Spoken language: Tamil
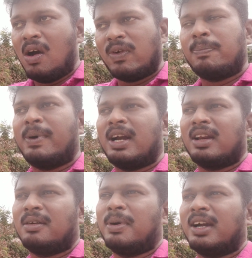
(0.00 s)
அவர்
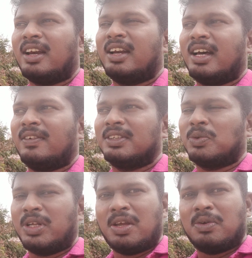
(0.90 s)
பாடின பாட்டில் நான் வந்து
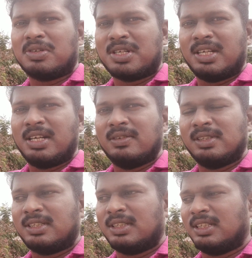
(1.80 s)
ஒரே ஒரு ஸ்டேஜில்
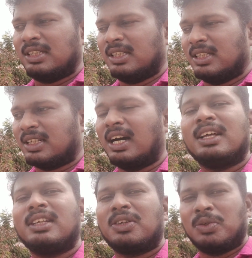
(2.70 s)
வந்துட்டு அந்த
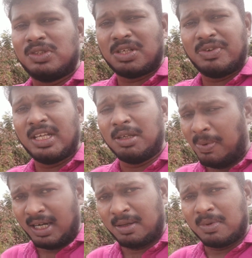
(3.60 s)
காதல் ரோஜாவி அந்த
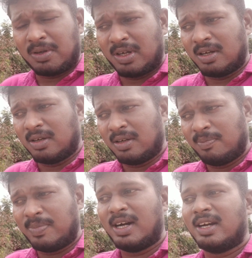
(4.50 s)
பாட்டை மட்டும் நான்
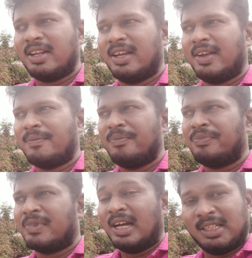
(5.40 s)
பாடினேன்
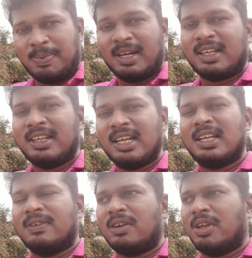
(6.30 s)
அந்த பாட்டுக்கு
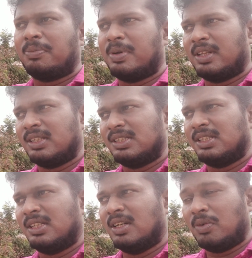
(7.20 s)
நல்ல வரவேற்பு
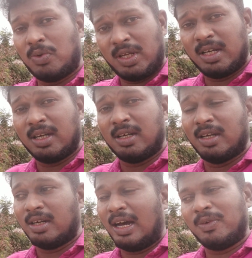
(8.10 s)
இருந்துச்சு அவருடைய
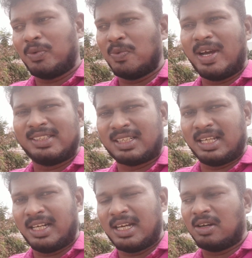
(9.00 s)
அவரோட
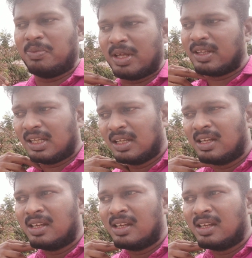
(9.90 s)
வாய்ஸ்க்கெலாம் ஈடாக முடியாது